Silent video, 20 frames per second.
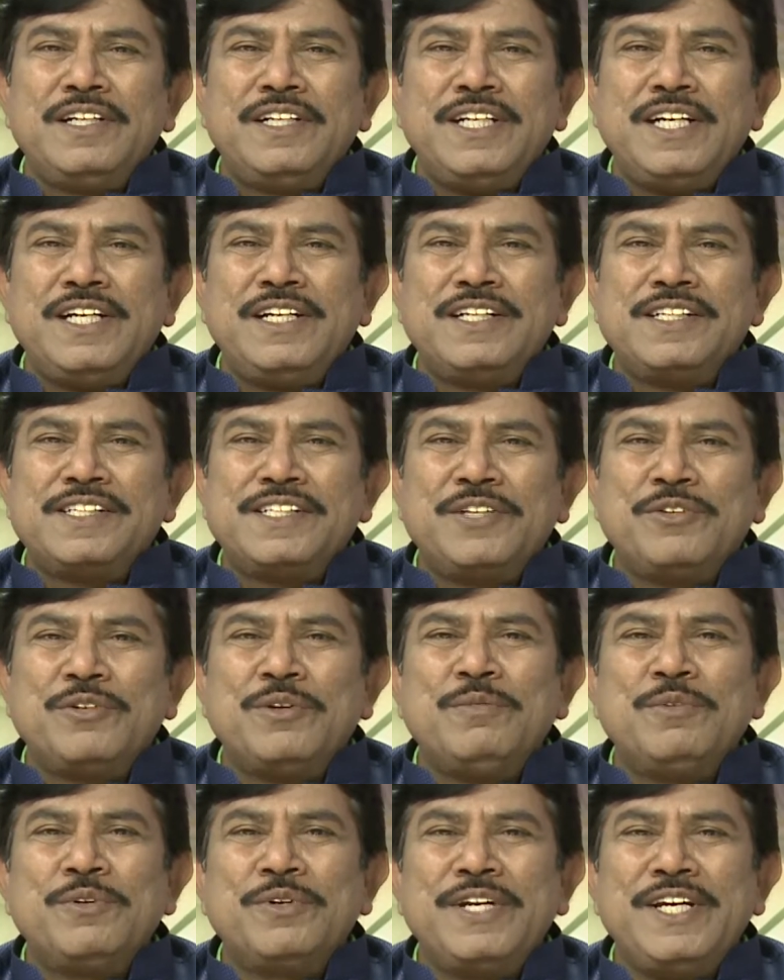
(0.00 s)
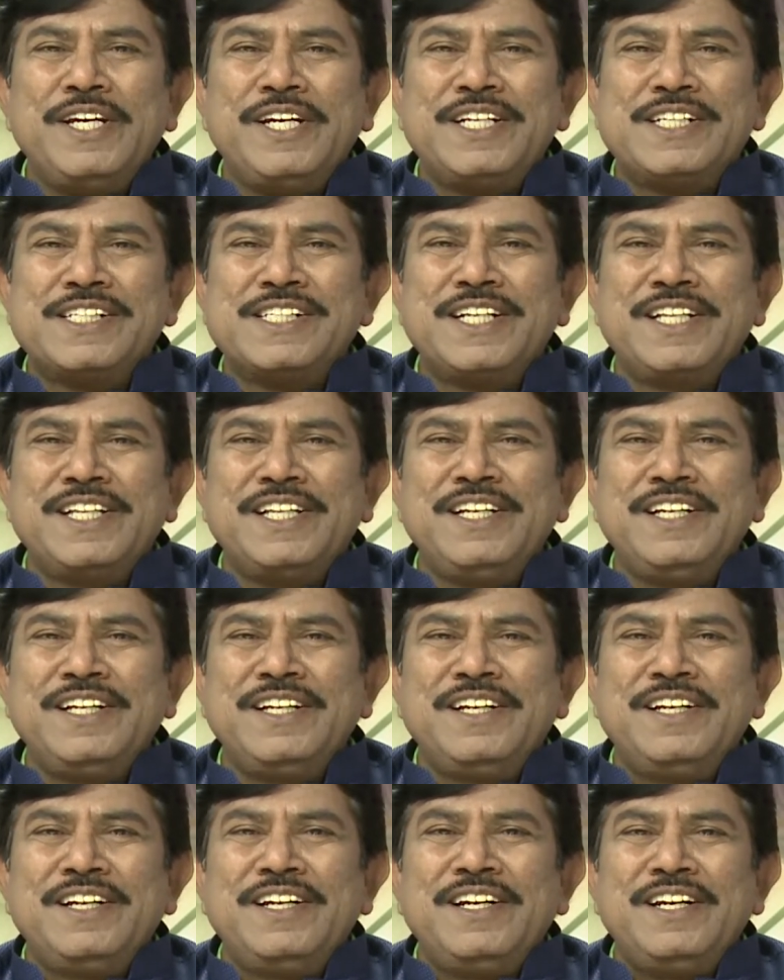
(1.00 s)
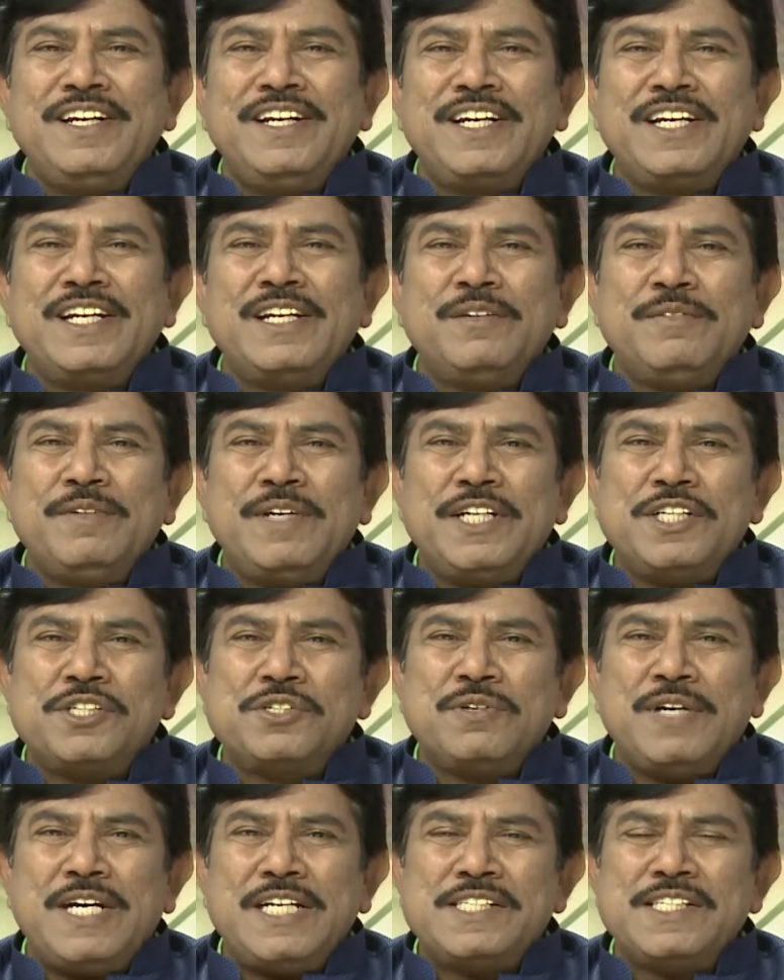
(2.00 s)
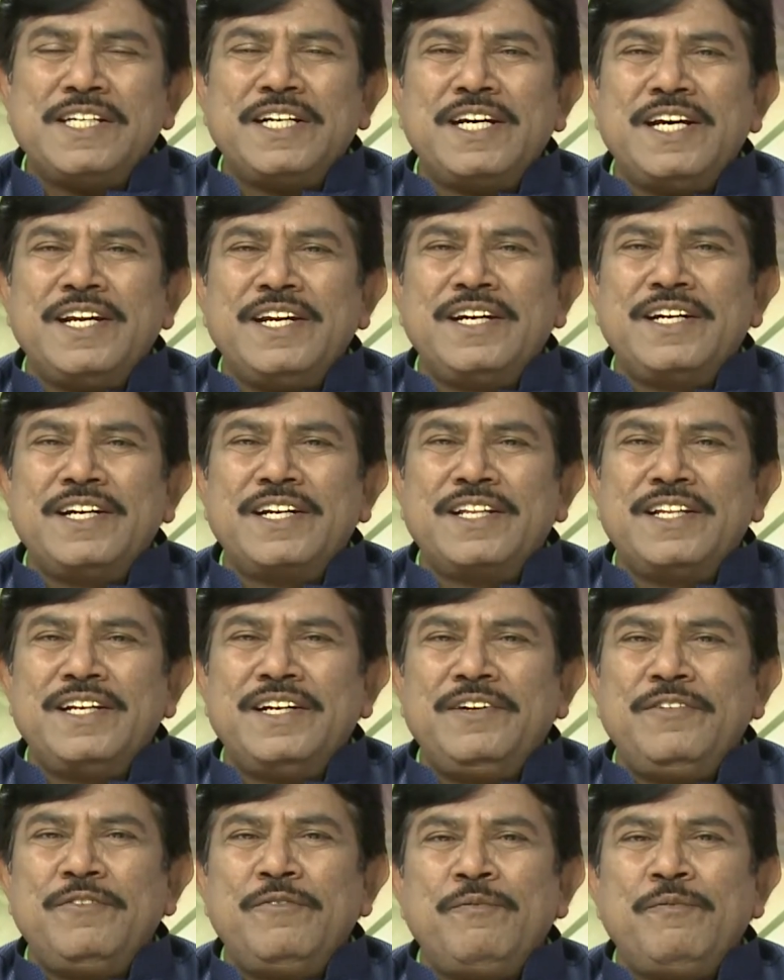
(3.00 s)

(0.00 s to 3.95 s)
चैनल से तो हम लोग नहीं कर सकते लेकिन हमारे स्वास्थ्य कार्यकर्ता